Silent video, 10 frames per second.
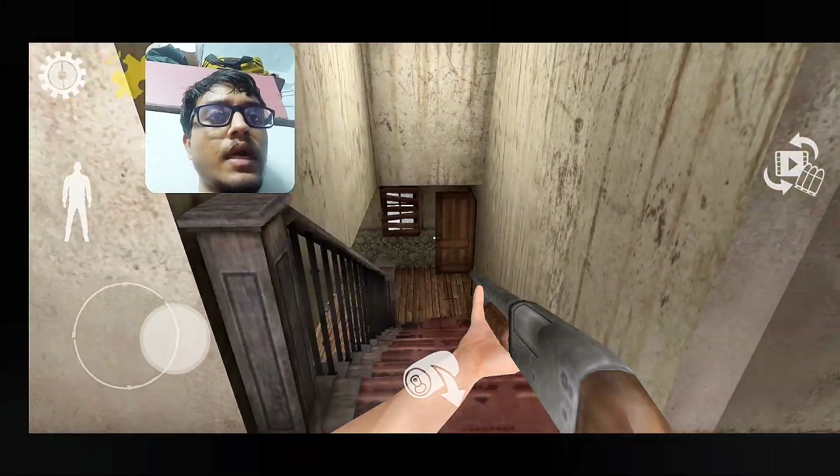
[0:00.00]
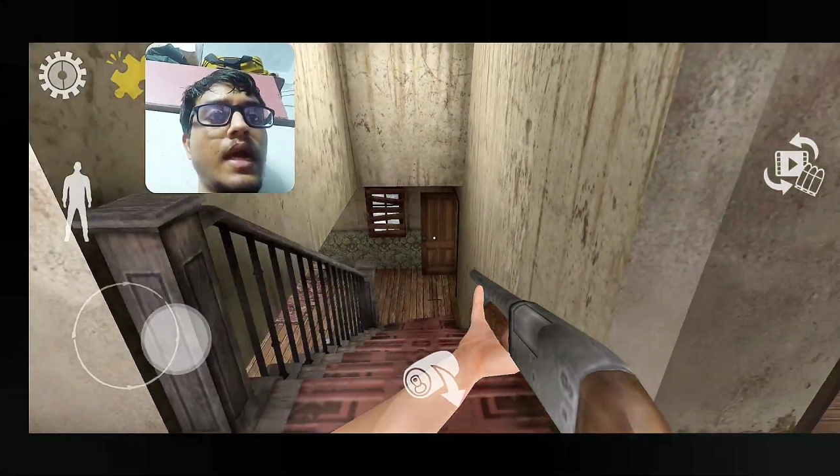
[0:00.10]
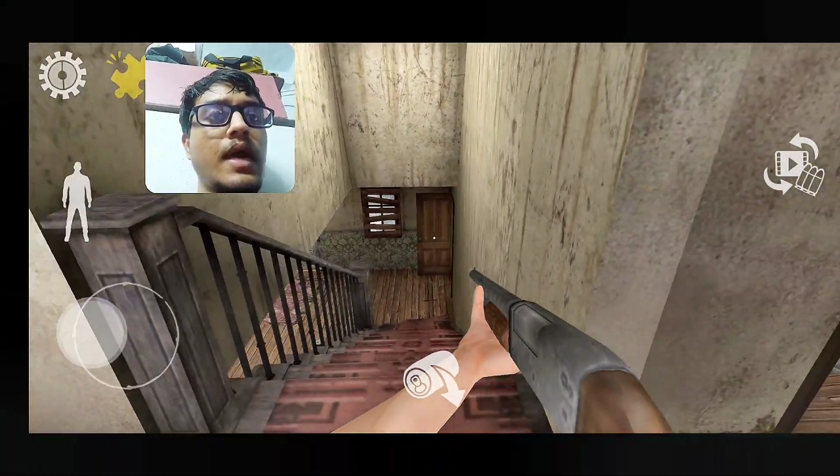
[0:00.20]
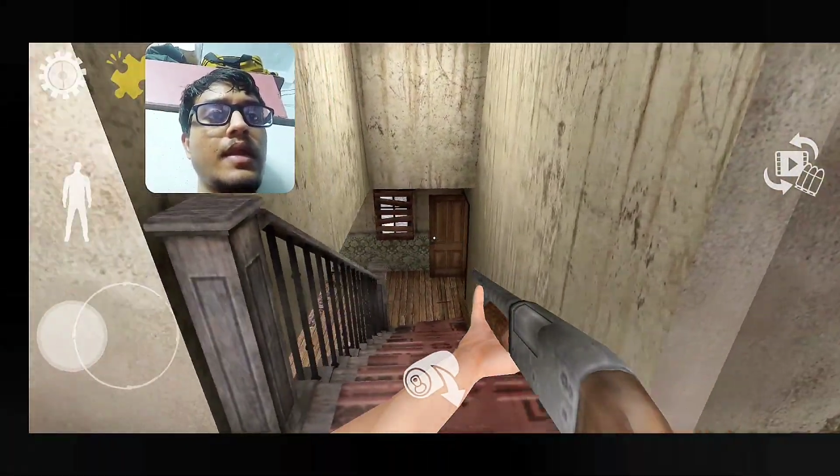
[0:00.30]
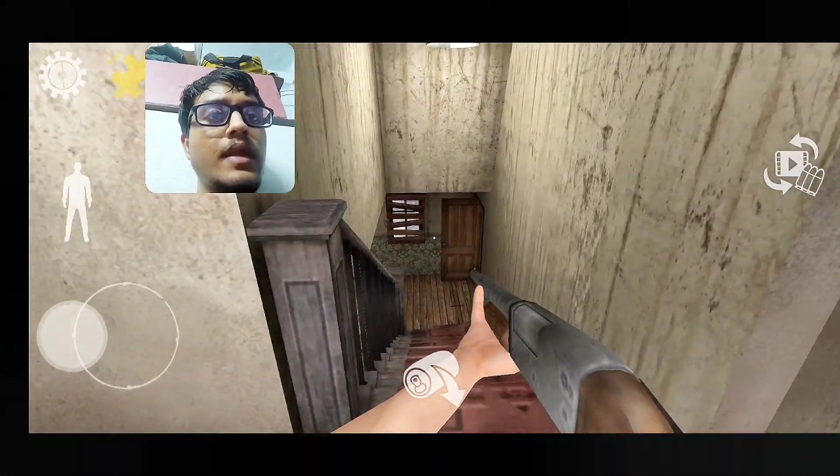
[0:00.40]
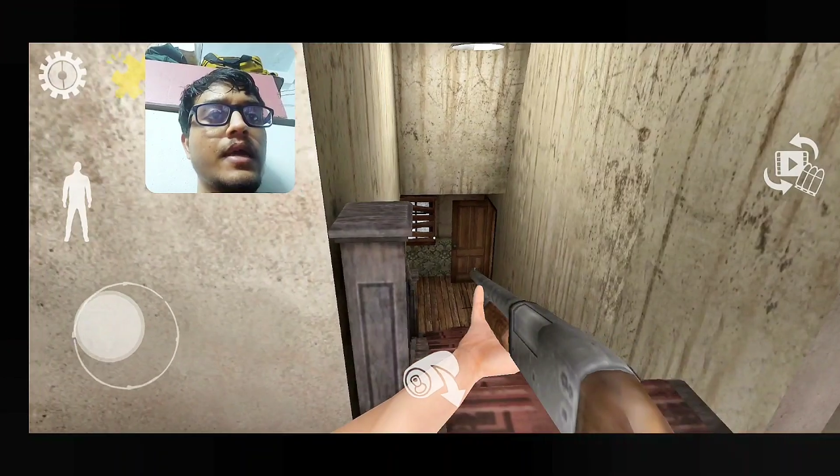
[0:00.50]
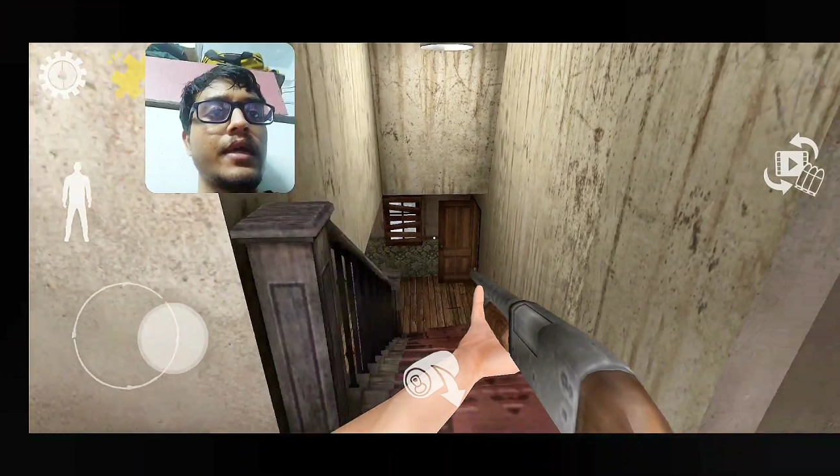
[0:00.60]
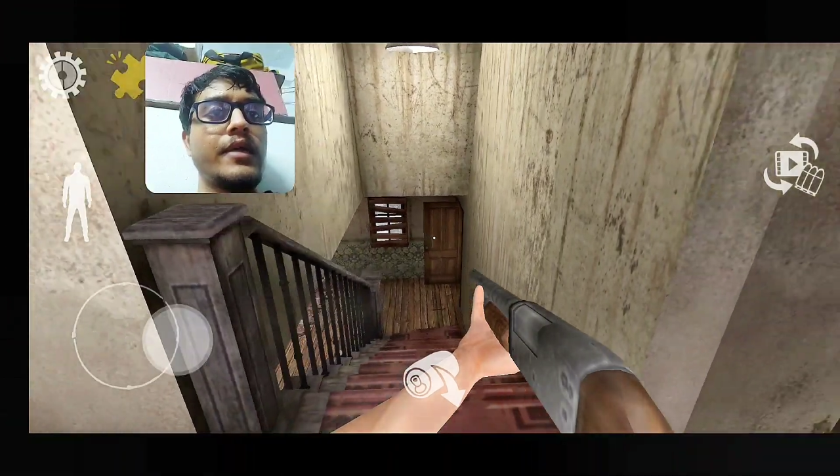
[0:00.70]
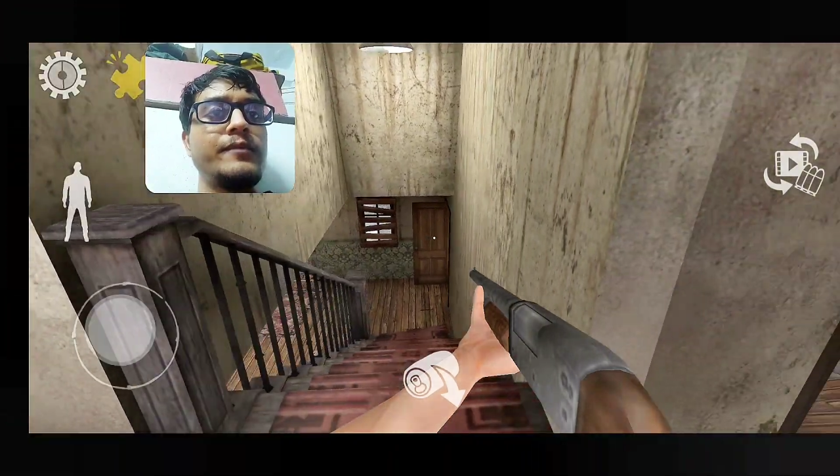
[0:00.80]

ఇంకా రావట్లేదు అలాగా